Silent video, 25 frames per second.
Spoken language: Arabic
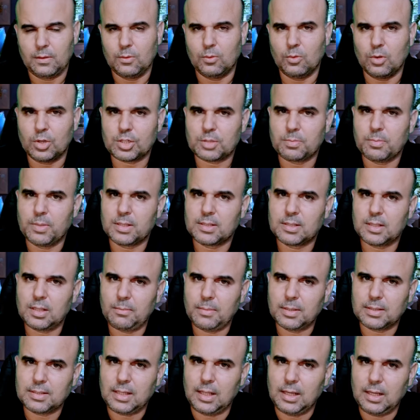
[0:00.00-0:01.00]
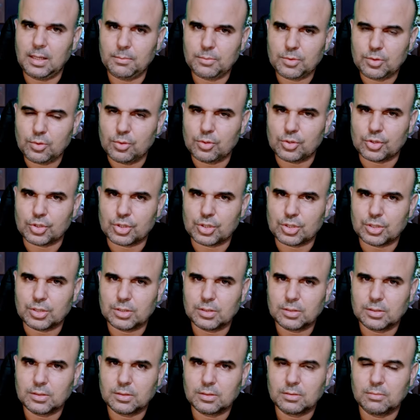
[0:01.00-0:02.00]
واش مازال ما تعلمتوش
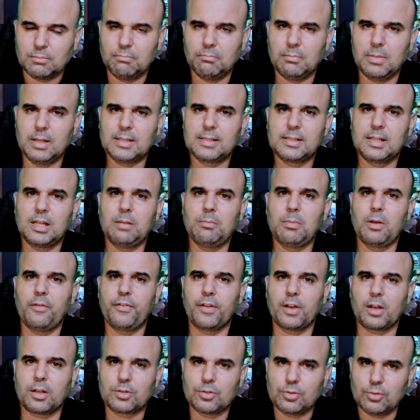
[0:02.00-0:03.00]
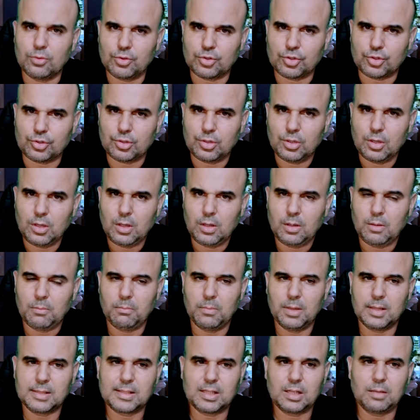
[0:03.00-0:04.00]
مازال ما فقتوش
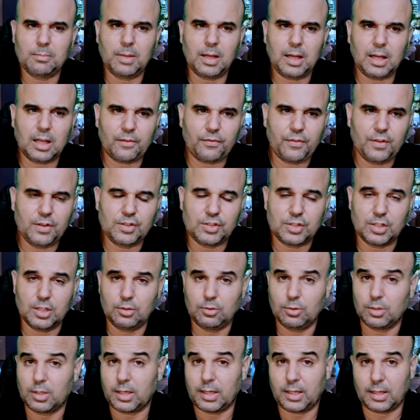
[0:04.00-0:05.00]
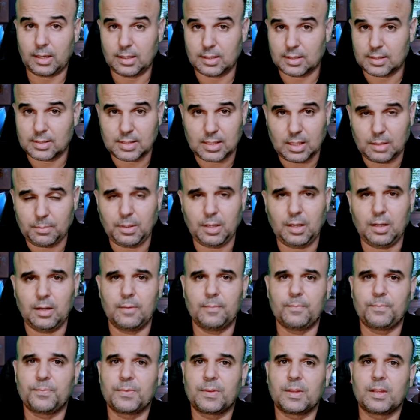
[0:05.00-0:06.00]
مازال ما عارفينش هادو راه غير نصابه
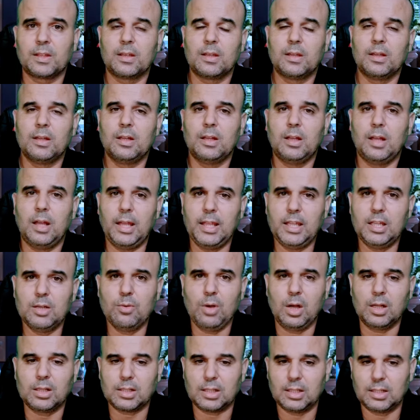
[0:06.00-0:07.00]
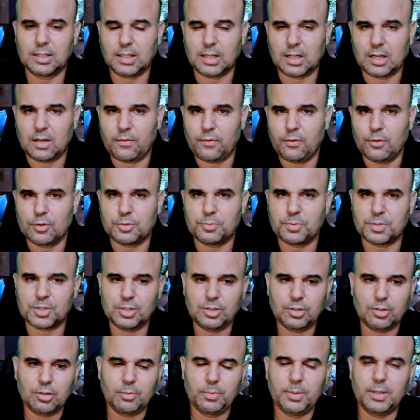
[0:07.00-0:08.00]
اي واحد قال لك ارى الفلوس باش
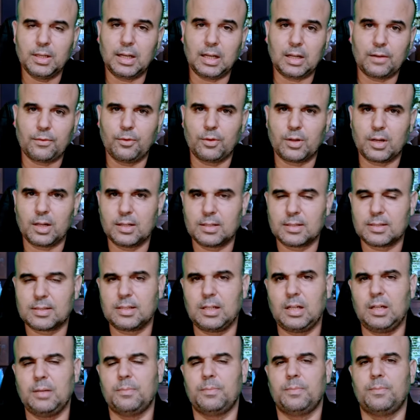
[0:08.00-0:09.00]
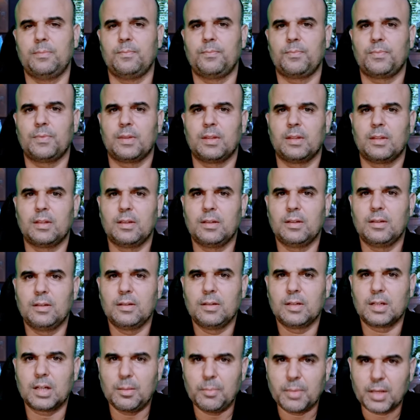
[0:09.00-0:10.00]
نديرو بها عرفوا راه نصاب
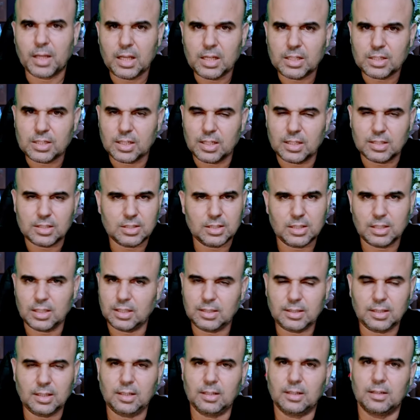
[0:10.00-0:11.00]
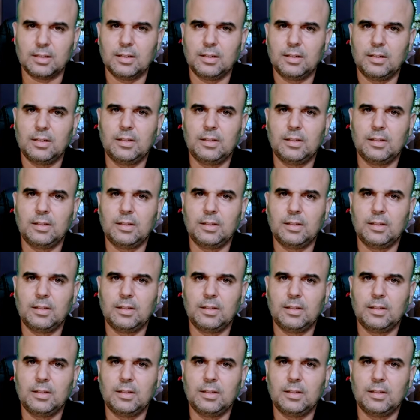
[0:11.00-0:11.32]
راه ما كاينش هادشي هذا